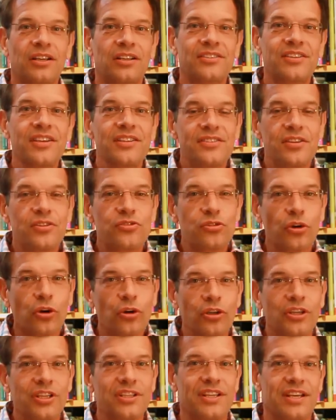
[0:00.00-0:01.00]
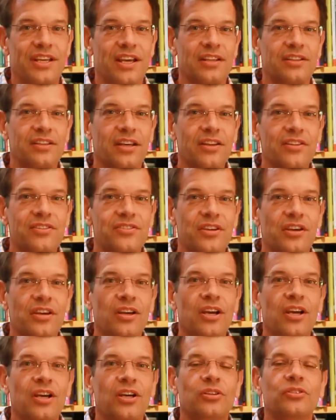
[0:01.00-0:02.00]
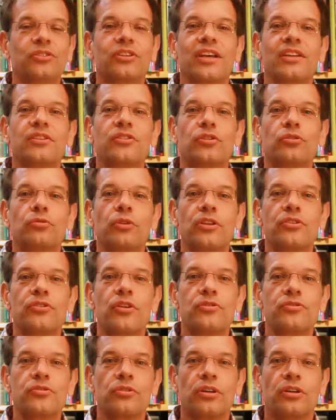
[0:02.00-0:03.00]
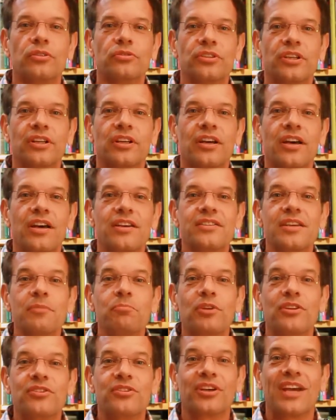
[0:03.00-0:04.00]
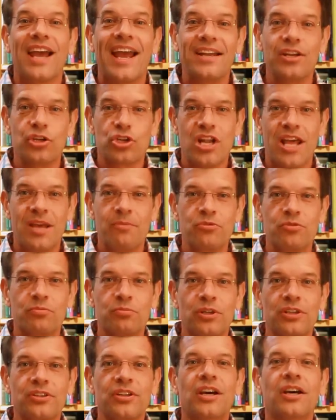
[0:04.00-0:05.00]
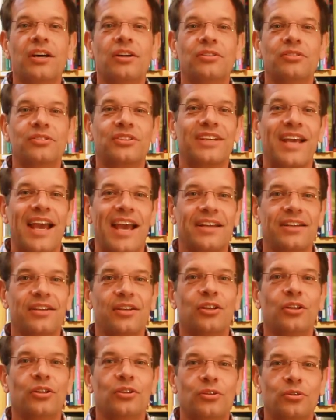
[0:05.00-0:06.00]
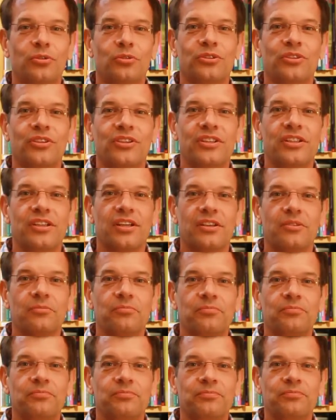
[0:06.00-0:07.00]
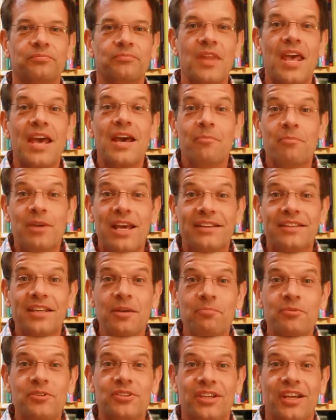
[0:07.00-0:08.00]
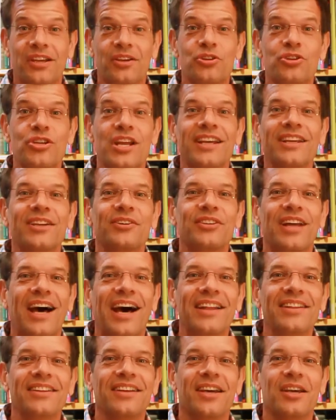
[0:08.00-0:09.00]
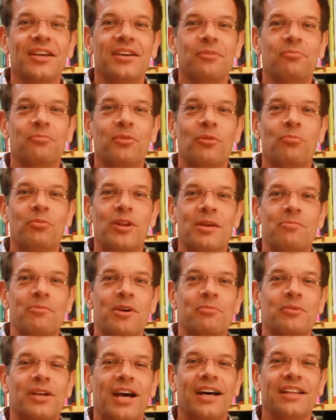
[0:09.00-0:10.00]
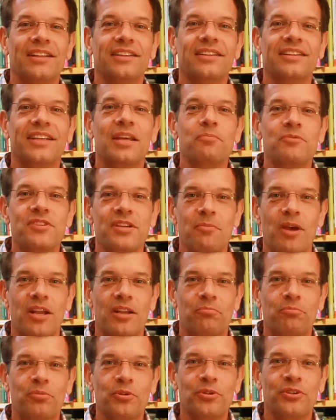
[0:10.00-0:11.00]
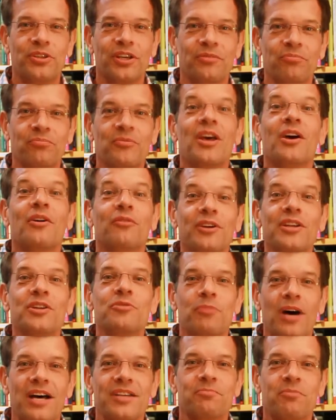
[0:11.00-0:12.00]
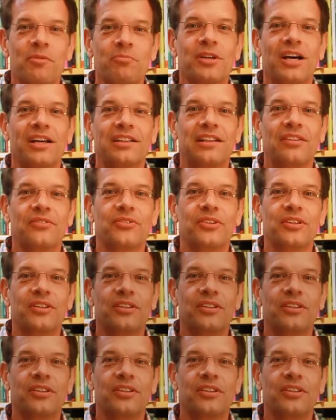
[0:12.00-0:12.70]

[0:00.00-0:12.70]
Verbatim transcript: zieht sich zurück in die Erdritze und geht dort zugrunde. Es gibt also keine Schleimspuren und keine toten Tiere. Mehr Tipps gegen Schnecke und andere Probleme im Garten gibt es in meinen Büchern. Viel Spaß beim Garteln!